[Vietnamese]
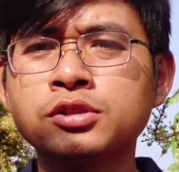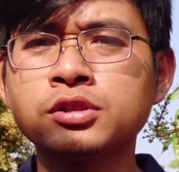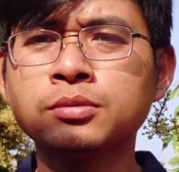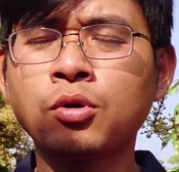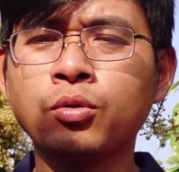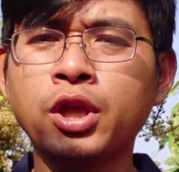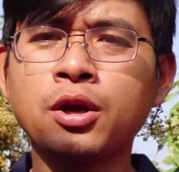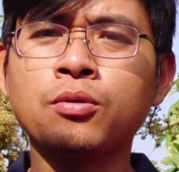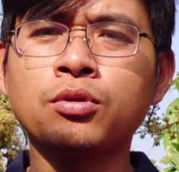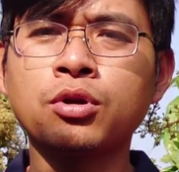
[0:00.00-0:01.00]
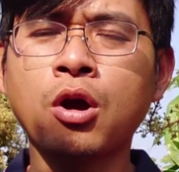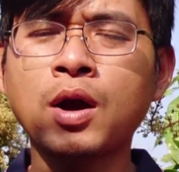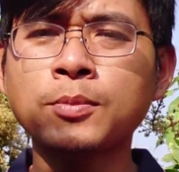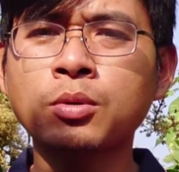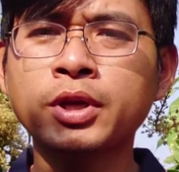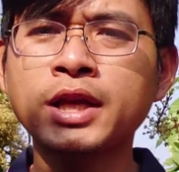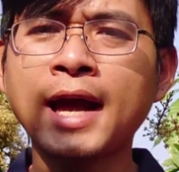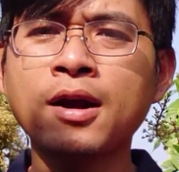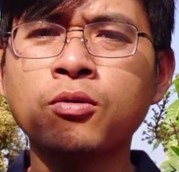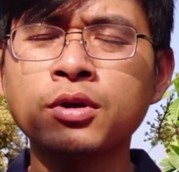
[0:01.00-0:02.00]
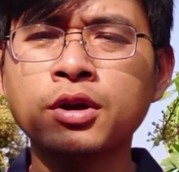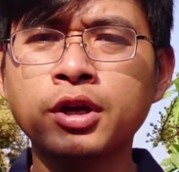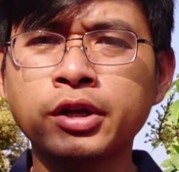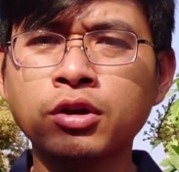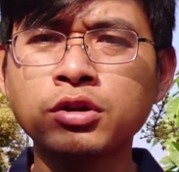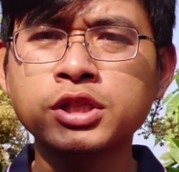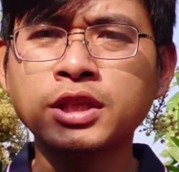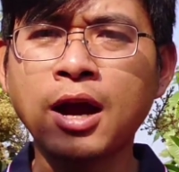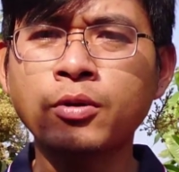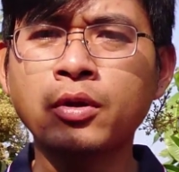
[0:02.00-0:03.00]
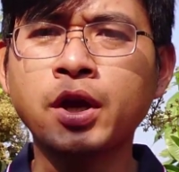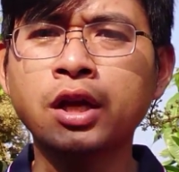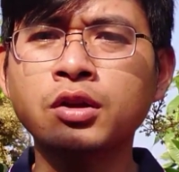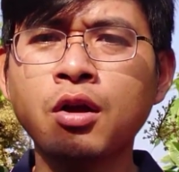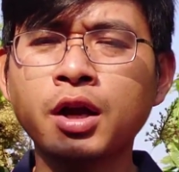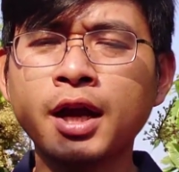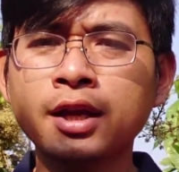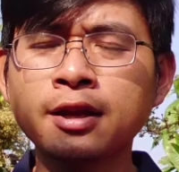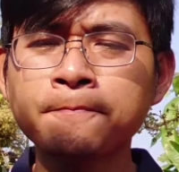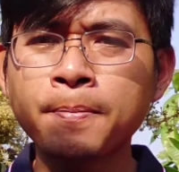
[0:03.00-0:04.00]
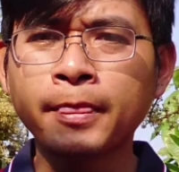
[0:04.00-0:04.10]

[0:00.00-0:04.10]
sương mù nhiều độ ẩm không khí cao thì nó sẽ tạo điều kiện cho cái